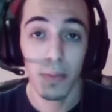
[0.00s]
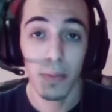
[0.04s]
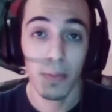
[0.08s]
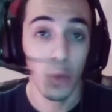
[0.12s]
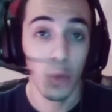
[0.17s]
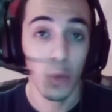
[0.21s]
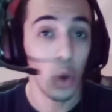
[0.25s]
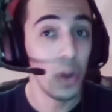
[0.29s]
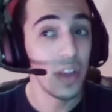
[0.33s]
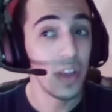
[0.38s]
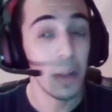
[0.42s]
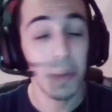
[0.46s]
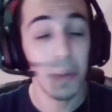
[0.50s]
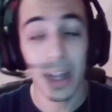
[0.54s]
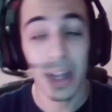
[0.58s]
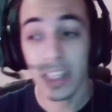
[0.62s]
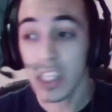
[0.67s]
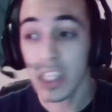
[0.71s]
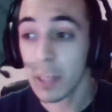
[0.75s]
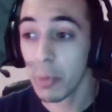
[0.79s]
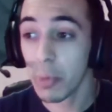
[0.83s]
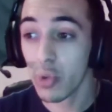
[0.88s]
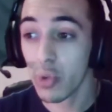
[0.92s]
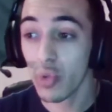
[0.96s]
On les a
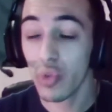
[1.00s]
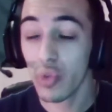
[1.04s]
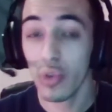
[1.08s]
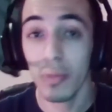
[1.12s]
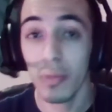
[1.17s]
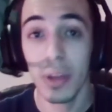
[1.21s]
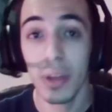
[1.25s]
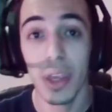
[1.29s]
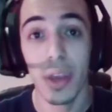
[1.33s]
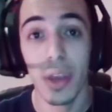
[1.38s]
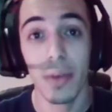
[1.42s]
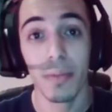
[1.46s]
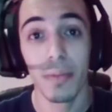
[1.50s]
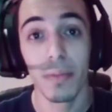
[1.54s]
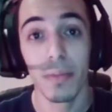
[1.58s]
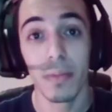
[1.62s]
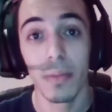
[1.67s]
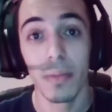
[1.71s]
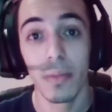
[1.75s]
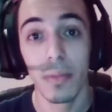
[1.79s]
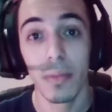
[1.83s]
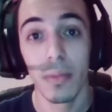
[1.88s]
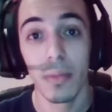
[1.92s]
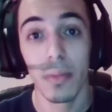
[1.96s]
pratiquement tous oubliés.
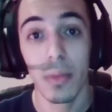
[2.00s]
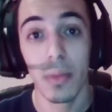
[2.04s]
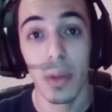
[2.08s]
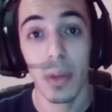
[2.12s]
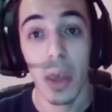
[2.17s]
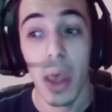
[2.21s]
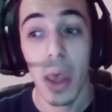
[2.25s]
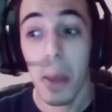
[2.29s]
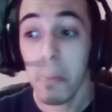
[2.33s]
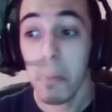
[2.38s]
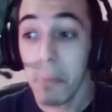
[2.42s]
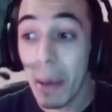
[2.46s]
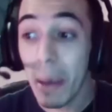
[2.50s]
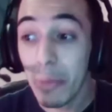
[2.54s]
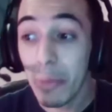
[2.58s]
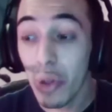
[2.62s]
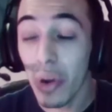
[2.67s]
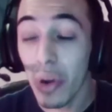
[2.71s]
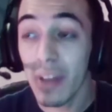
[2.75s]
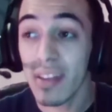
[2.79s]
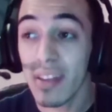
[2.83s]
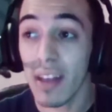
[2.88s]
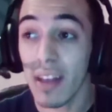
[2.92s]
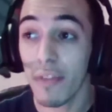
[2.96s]
Même
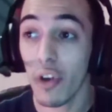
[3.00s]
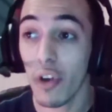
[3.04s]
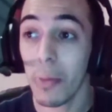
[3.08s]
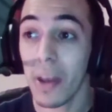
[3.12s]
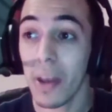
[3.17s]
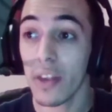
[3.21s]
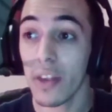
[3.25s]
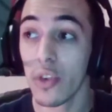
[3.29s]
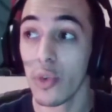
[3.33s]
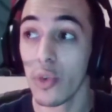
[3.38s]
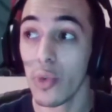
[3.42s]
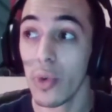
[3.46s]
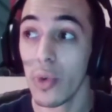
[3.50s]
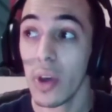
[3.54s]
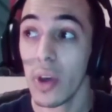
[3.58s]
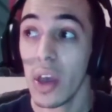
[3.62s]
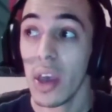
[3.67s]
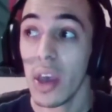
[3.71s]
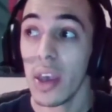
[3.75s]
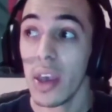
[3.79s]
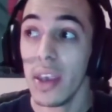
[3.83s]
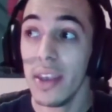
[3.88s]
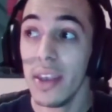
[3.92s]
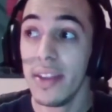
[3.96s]
dans les informations,
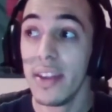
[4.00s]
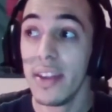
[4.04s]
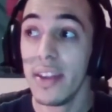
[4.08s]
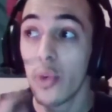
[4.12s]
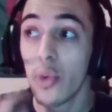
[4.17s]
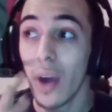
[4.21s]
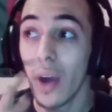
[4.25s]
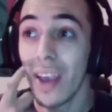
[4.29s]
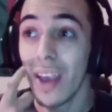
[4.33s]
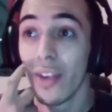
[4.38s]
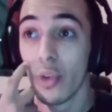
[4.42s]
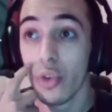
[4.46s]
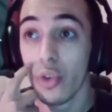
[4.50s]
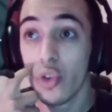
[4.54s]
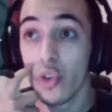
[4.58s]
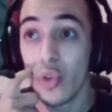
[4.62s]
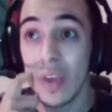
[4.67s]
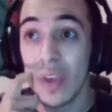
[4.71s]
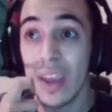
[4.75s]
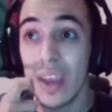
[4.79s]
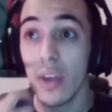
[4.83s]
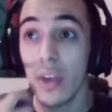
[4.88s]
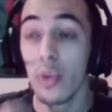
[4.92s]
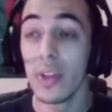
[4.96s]
ils disent quoi Ils ont
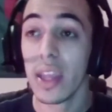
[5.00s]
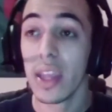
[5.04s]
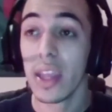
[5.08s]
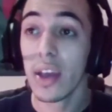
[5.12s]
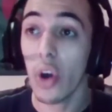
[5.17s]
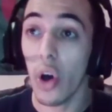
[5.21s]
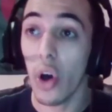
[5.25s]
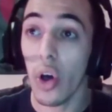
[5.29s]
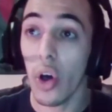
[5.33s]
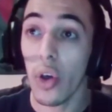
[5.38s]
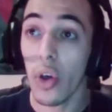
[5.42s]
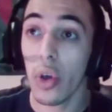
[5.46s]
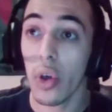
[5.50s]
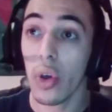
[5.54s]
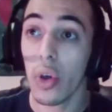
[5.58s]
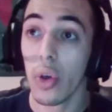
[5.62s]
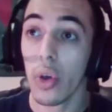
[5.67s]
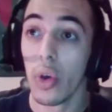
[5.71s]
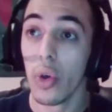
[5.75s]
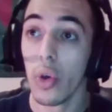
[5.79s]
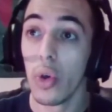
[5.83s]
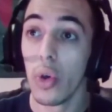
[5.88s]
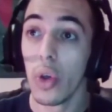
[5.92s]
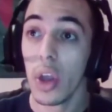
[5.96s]
tué euh, des grands,
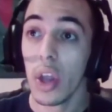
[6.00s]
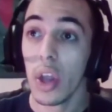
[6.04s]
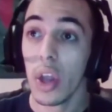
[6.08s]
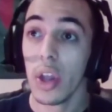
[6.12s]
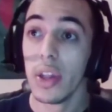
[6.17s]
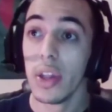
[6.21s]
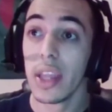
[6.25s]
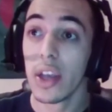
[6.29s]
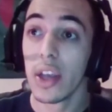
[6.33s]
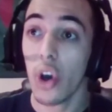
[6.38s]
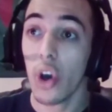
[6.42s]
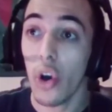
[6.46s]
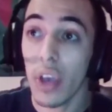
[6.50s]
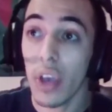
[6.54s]
euh, des grands